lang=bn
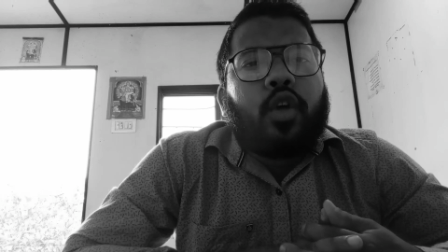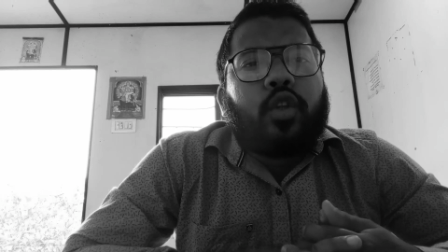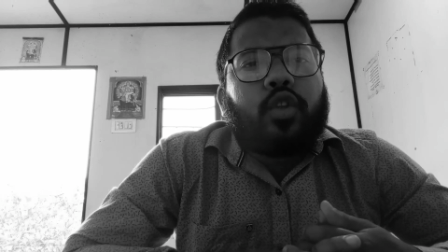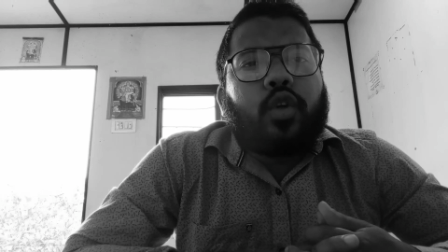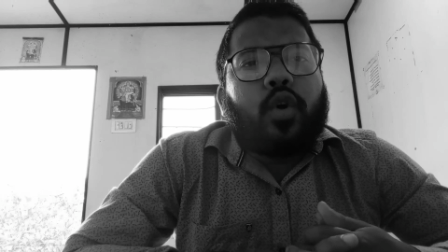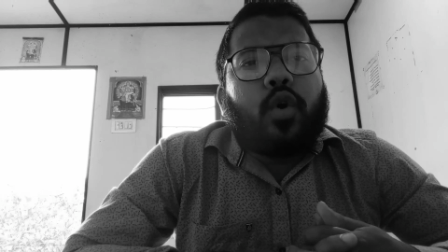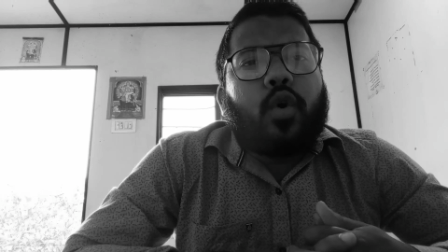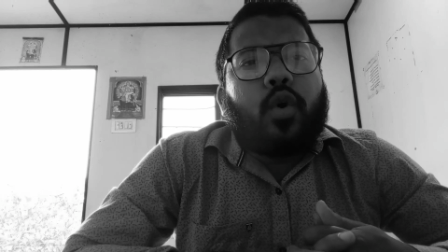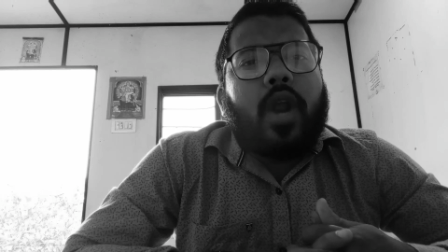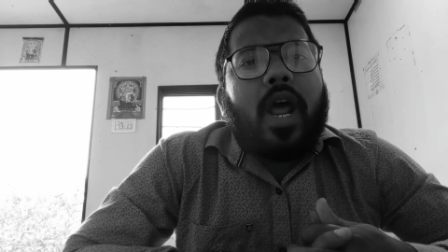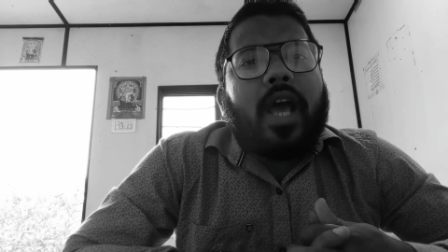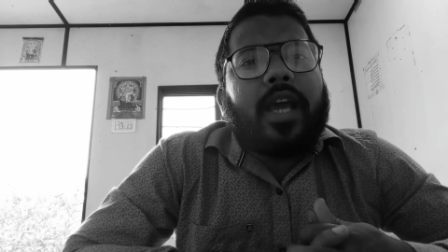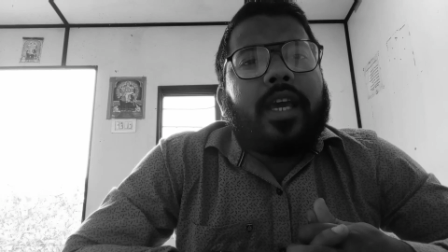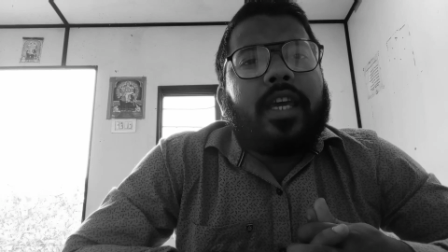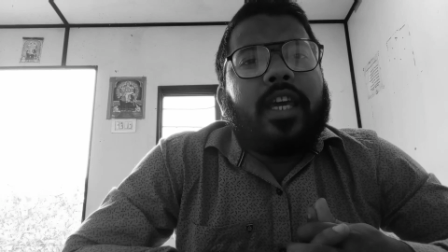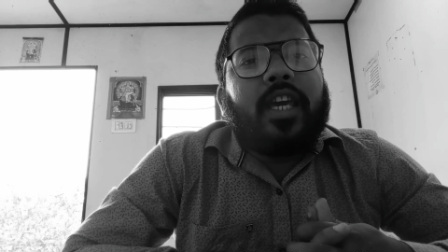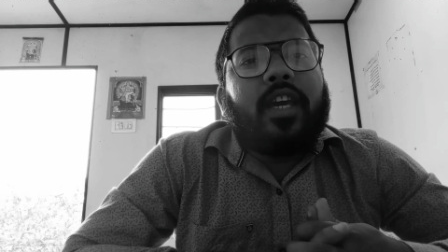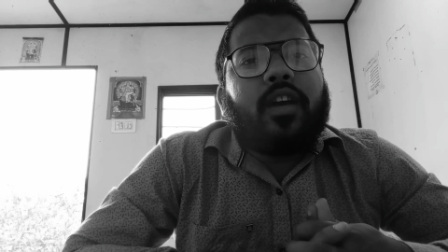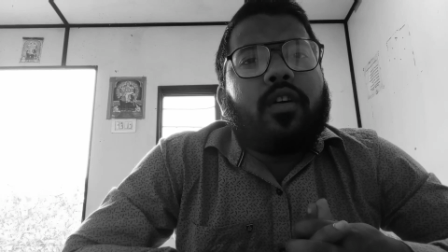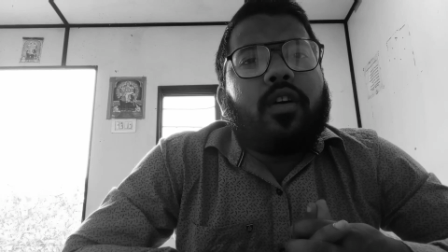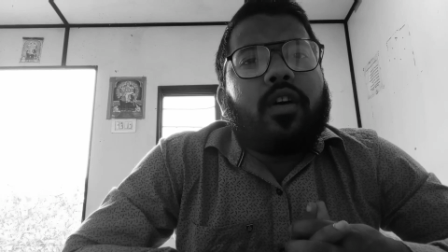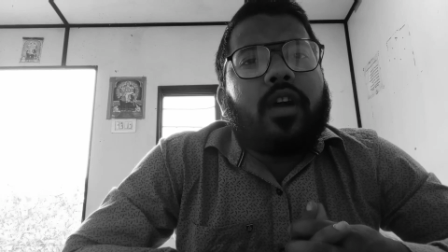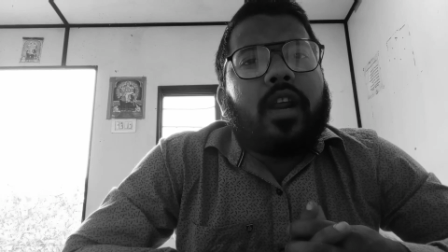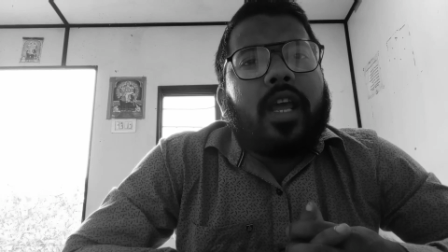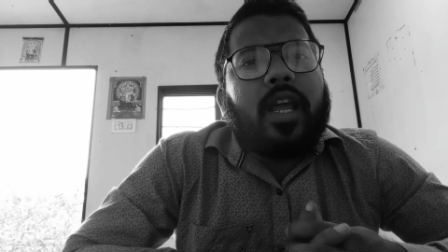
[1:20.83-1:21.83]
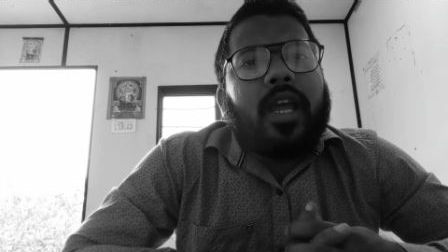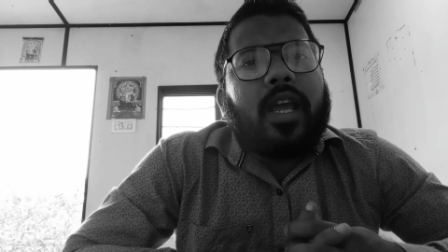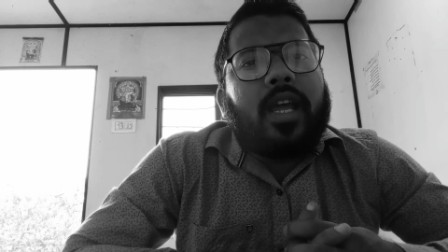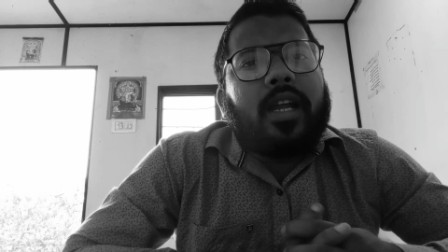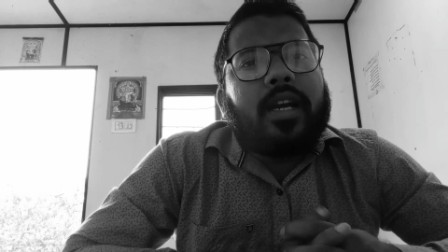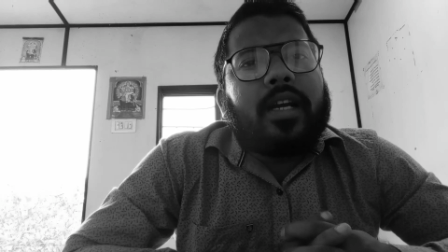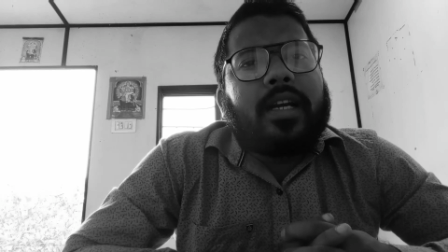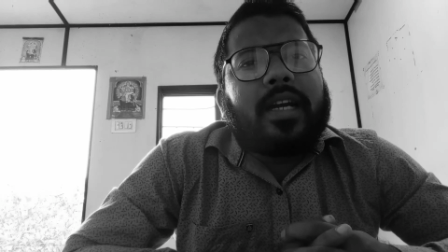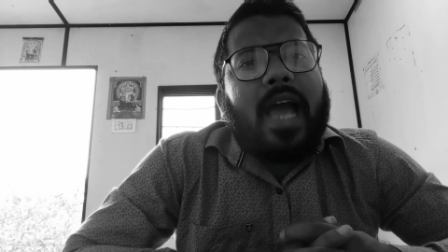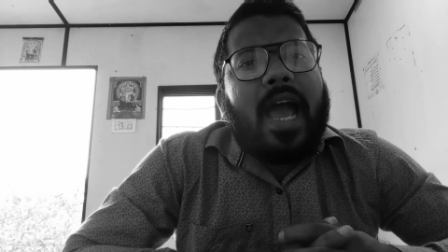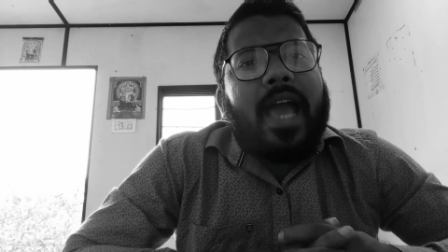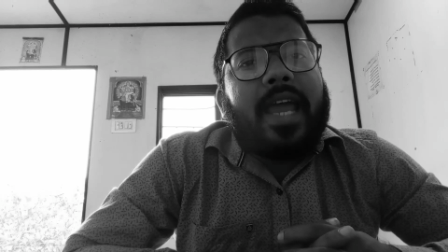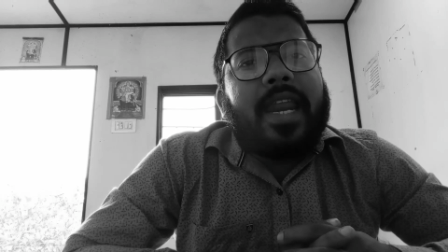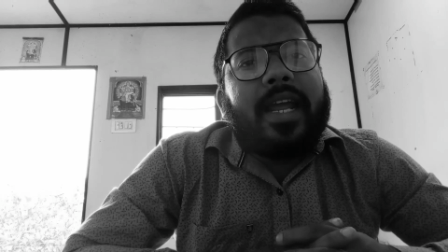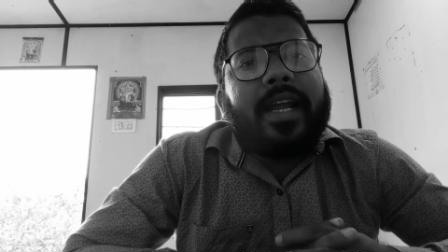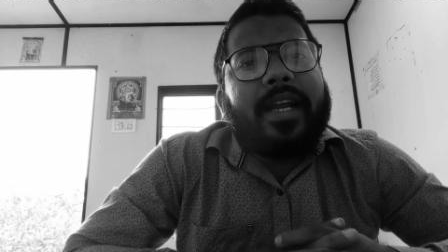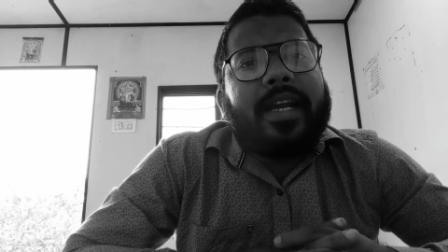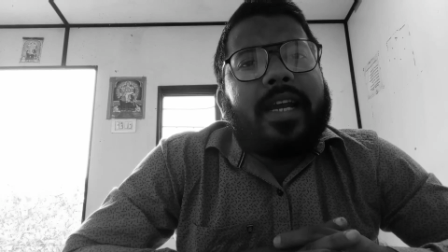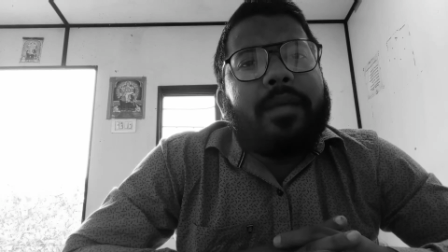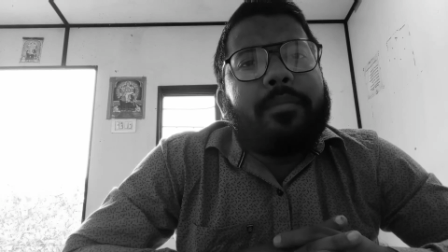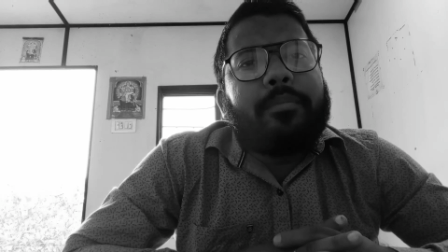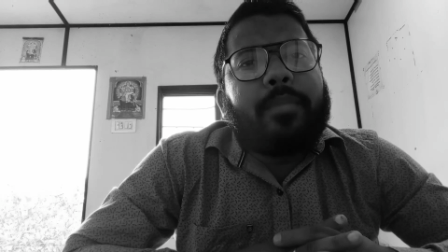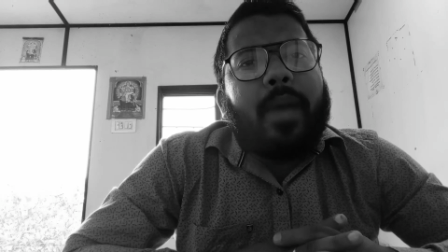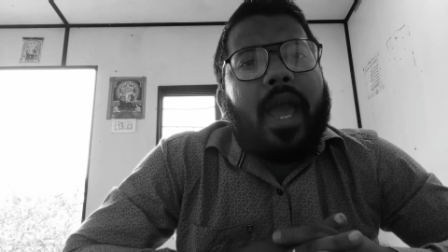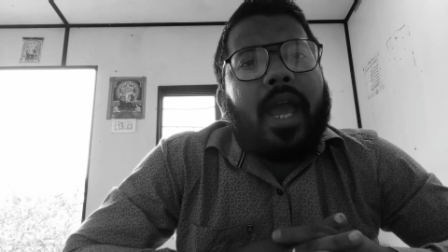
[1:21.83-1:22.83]
তো ওরা কি করে
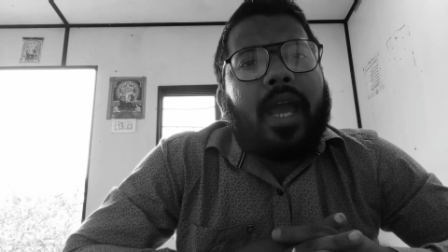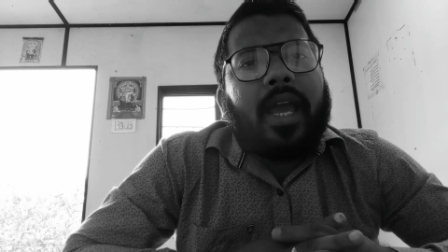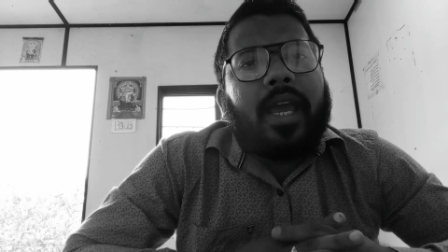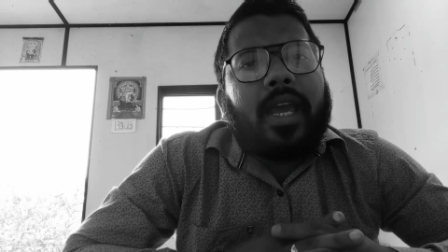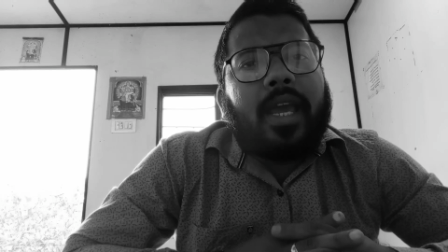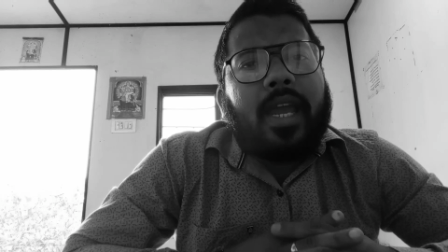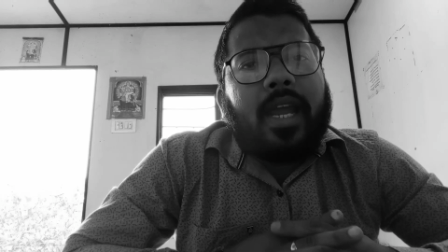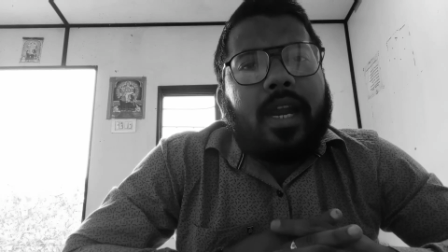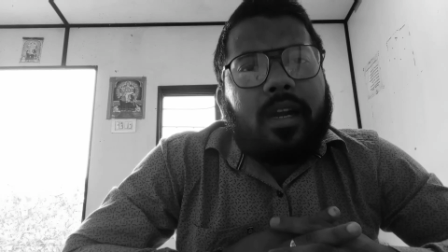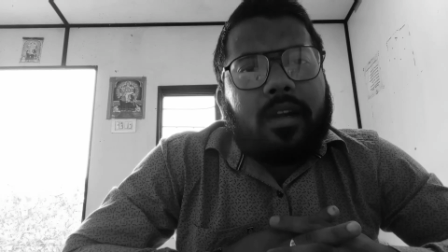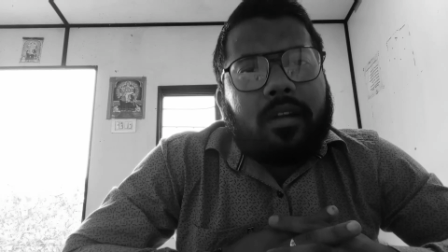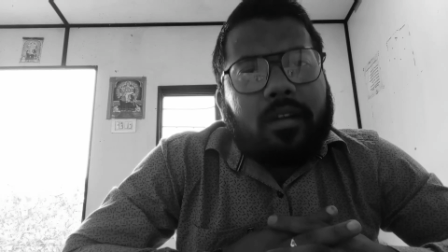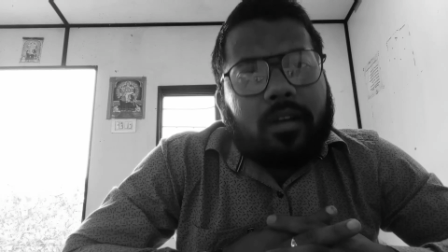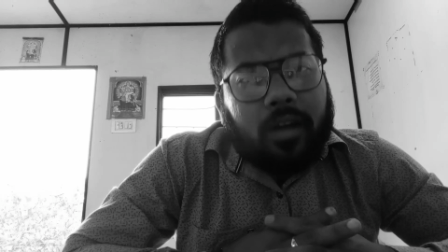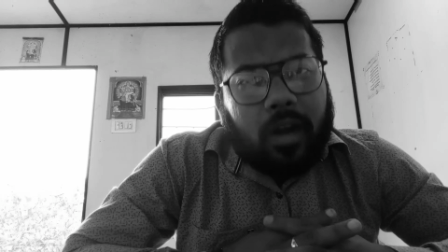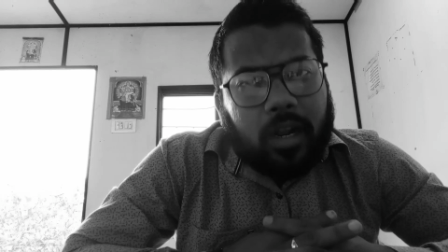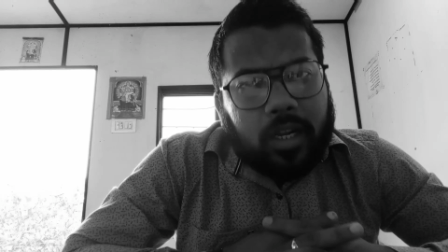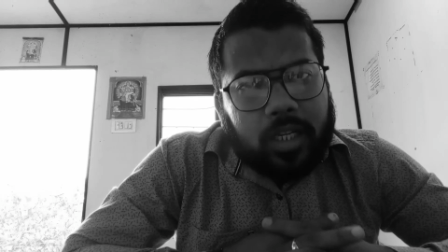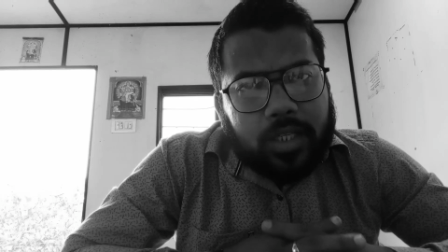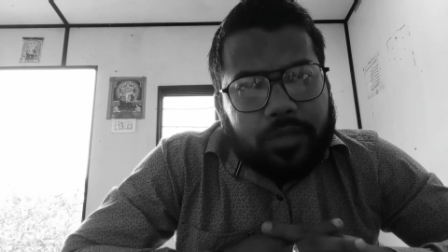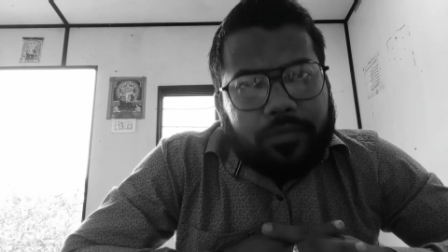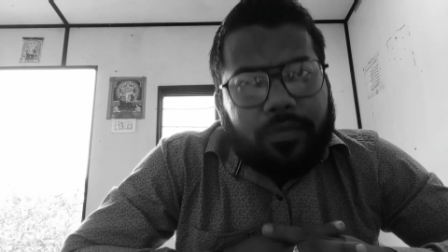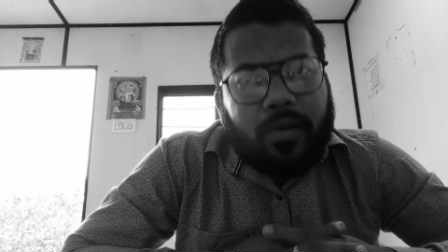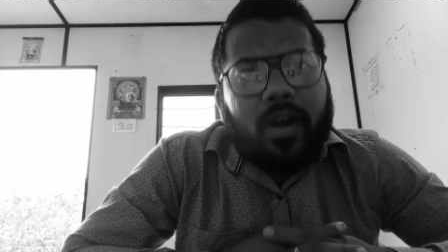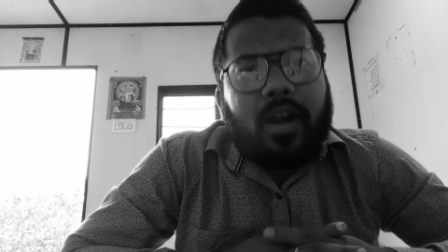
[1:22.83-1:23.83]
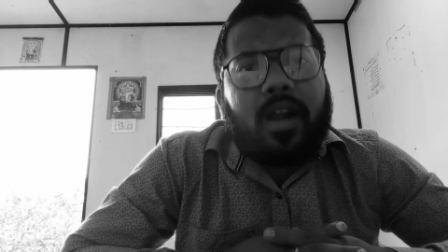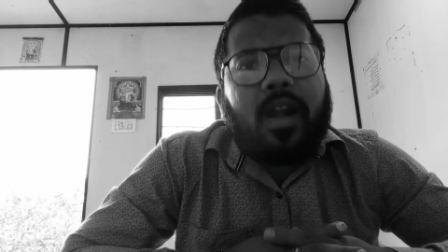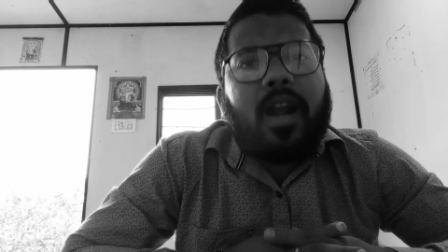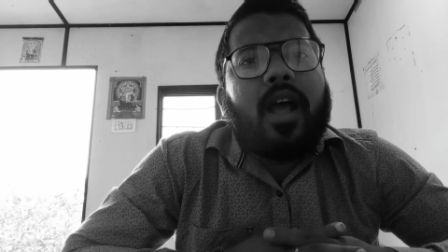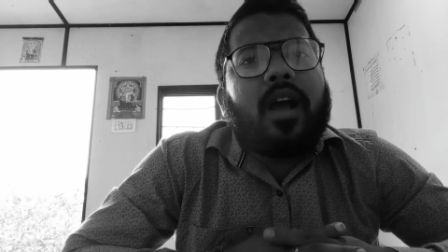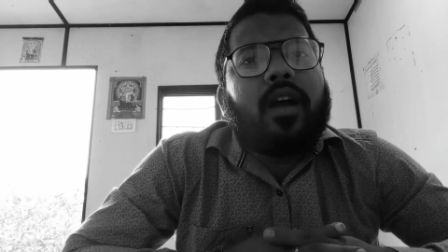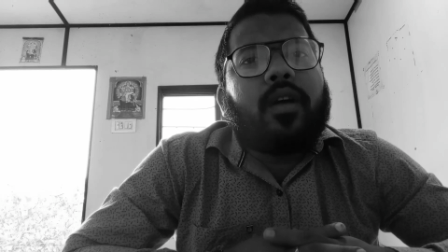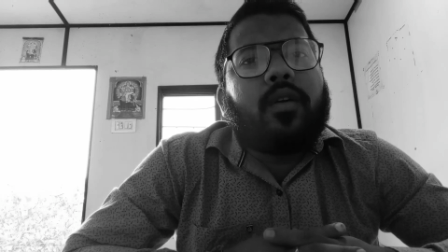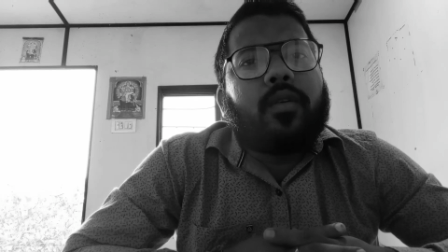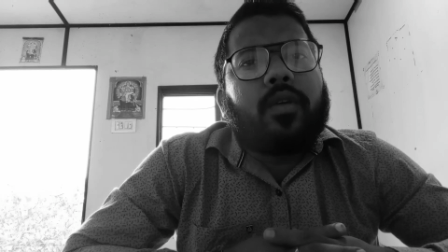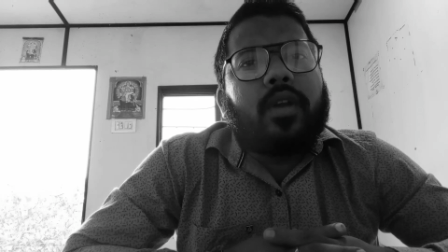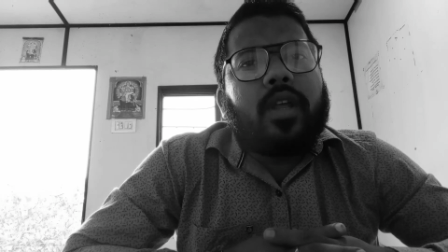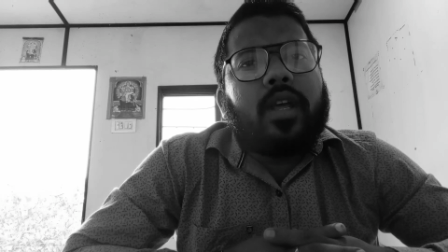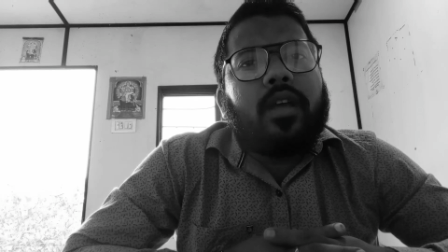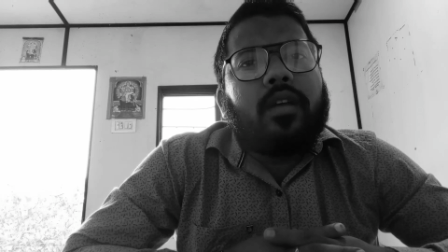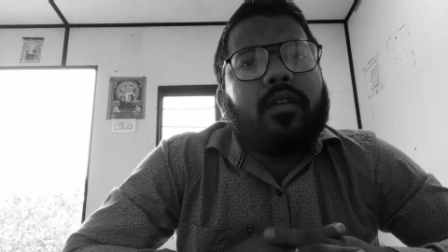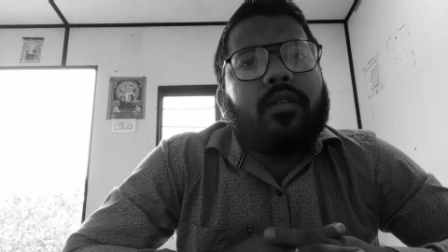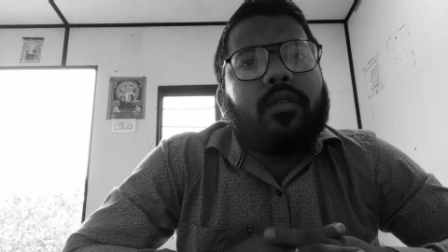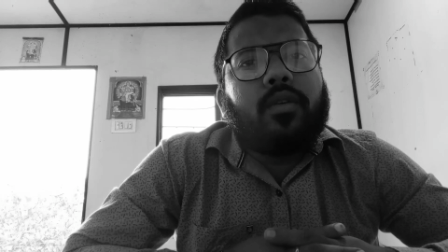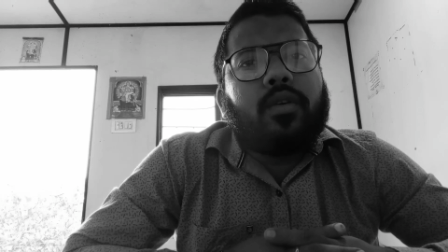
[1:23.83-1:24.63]
ডাইরেক্টলি ব্যাংকে ট্রান্সফার না করে